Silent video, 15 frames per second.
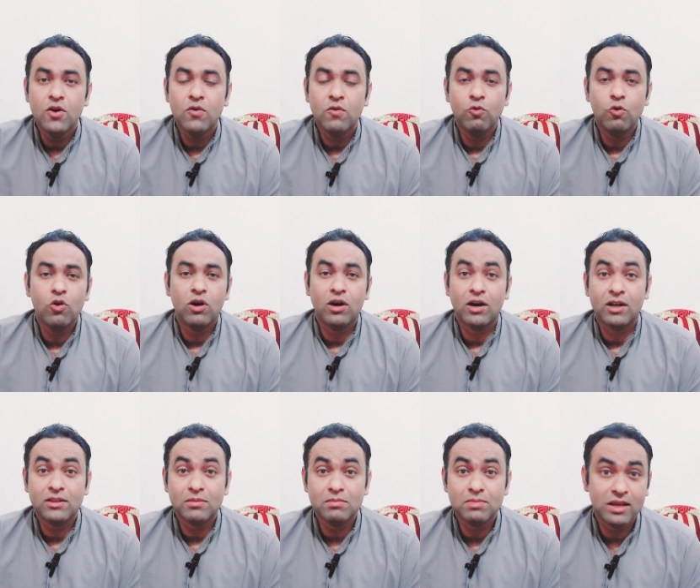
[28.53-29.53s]
वो
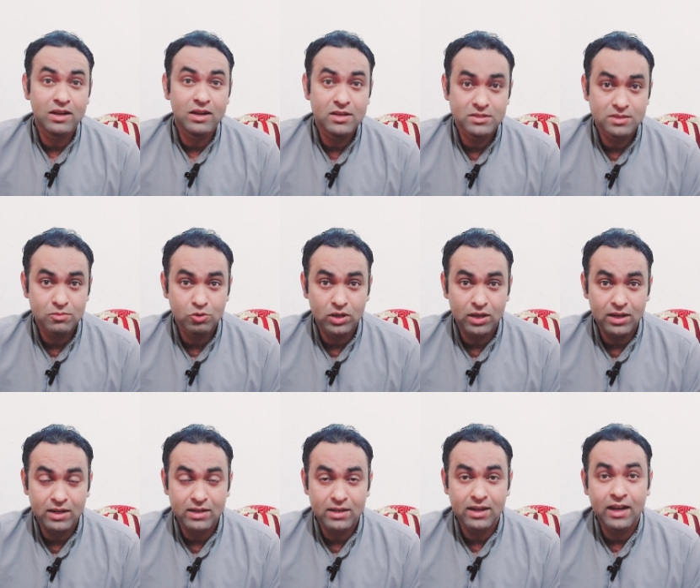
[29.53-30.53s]
ख़त्म करने से
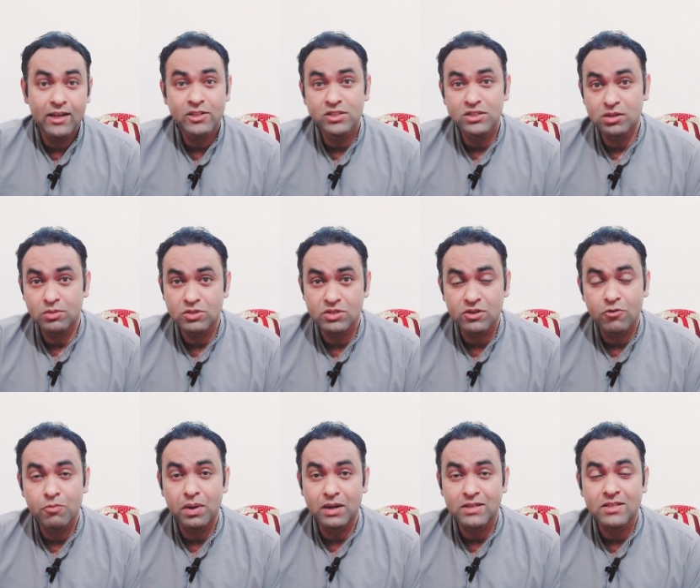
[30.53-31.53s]
मुतालिक इलेक्शन कमीशन
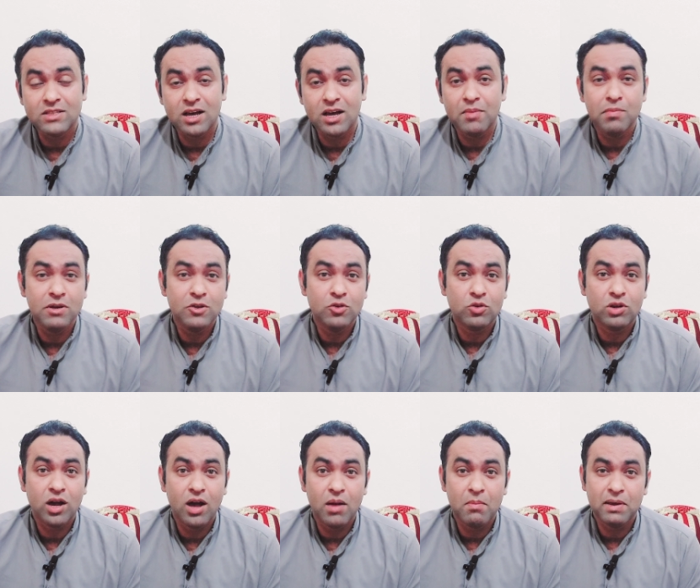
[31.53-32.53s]
ऑफ पाकिस्तान में जो
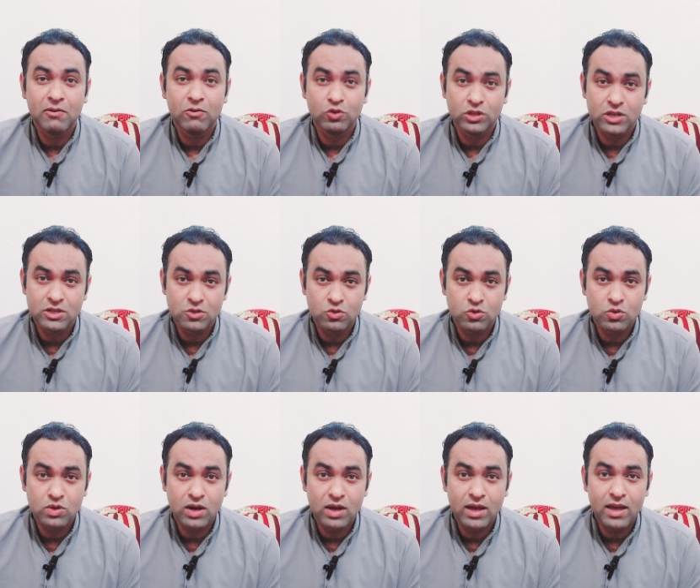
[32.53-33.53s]
काम है वो तेज़ हो
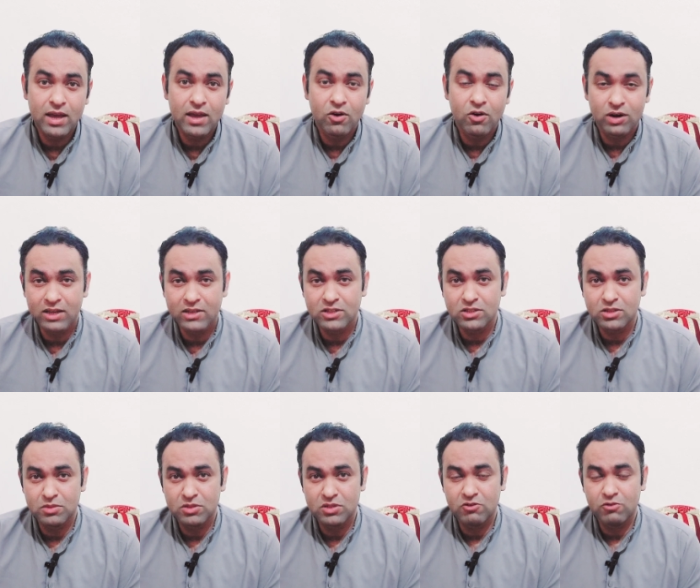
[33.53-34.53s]
चुका है और इलेक्शन
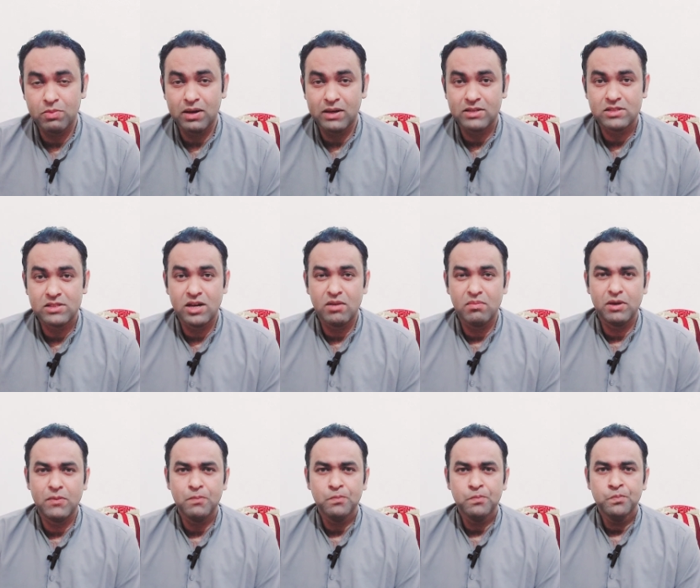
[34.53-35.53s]
कमीशन ऑफ पाकिस्तान
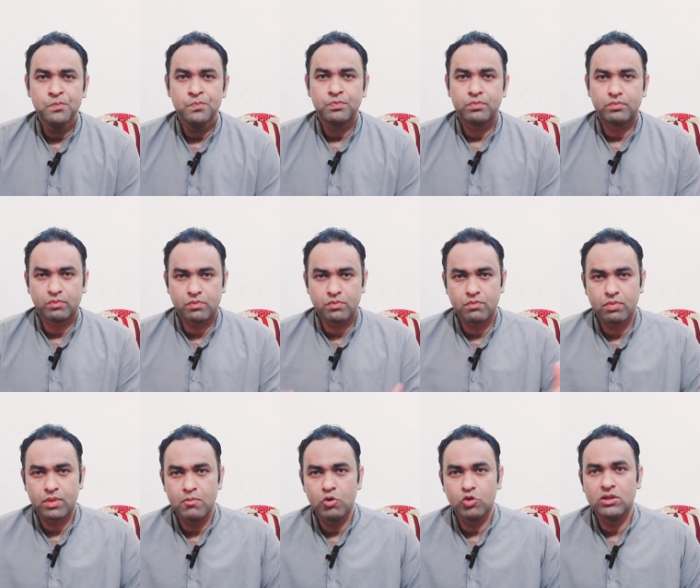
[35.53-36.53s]
में
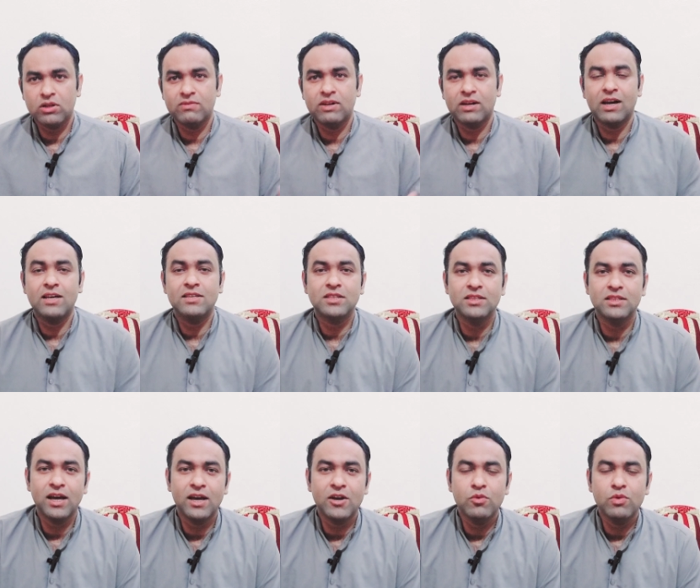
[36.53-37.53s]
मुख्तलिफ दरखास्तें
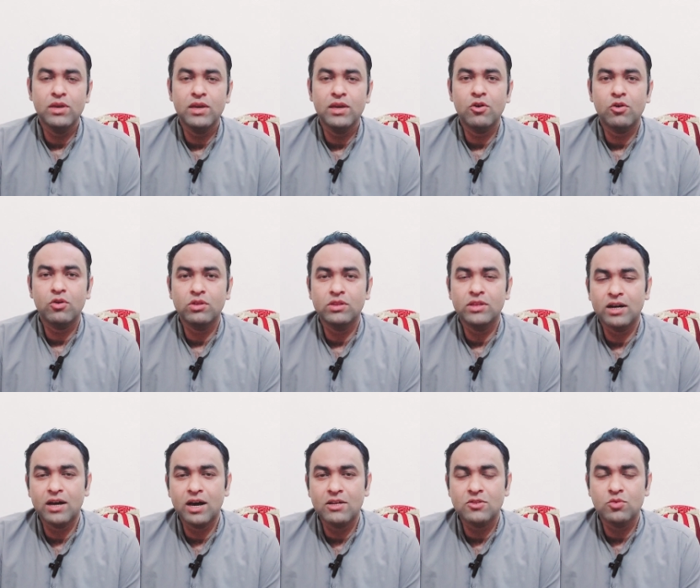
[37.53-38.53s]
दायर हुई हैं और इन
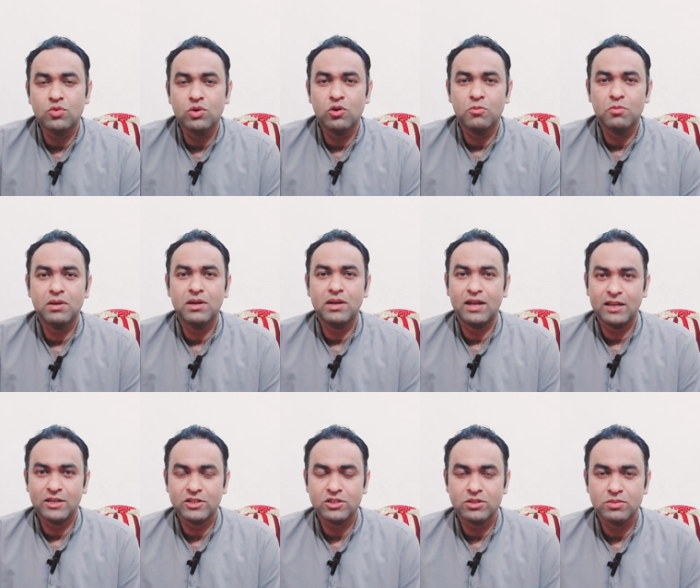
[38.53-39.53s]
दरख्वास्तों के ऊपर
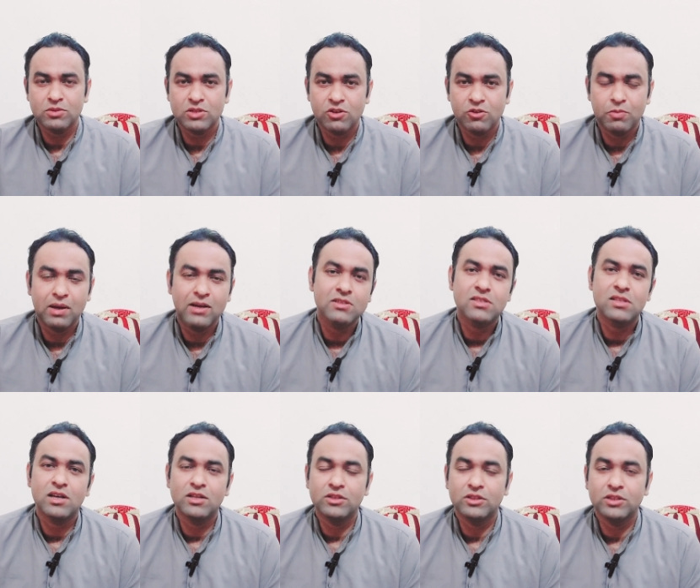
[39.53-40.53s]
इलेक्शन कमीशन ऑफ
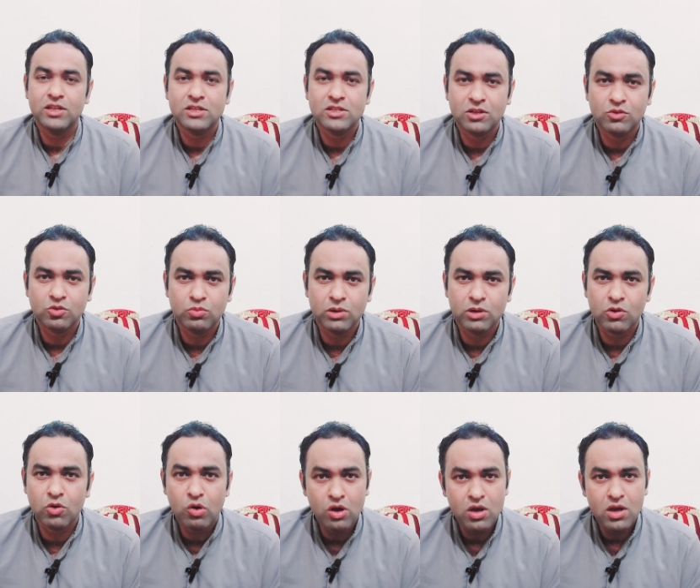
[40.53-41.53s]
पाकिस्तान दस अक्टूबर
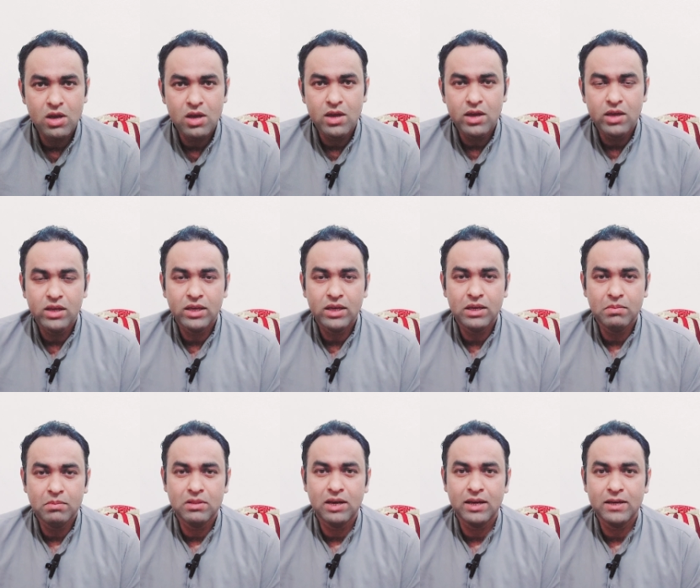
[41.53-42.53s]
को
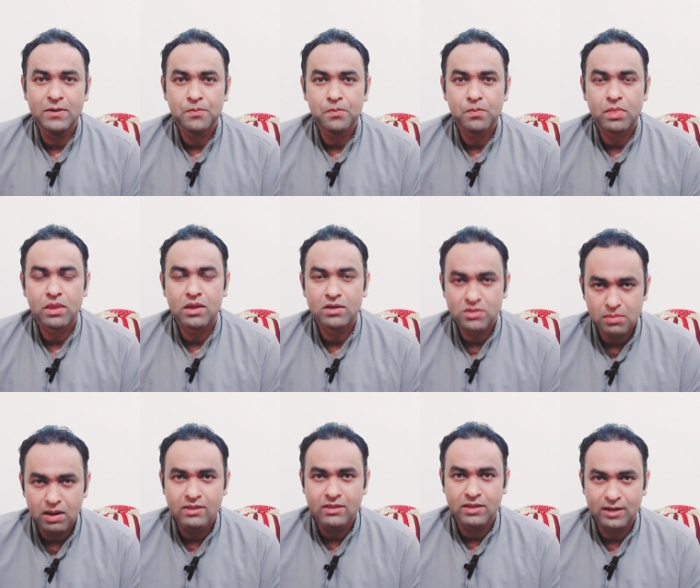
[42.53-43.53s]
इब्तदाई
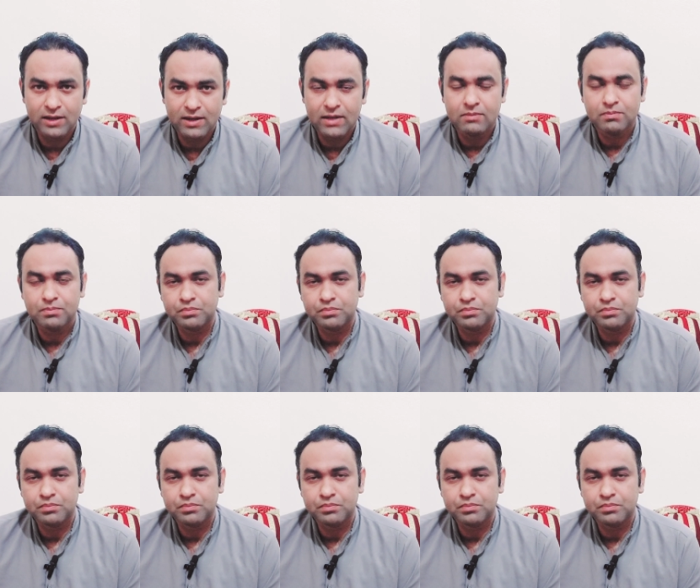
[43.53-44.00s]
समात करेगा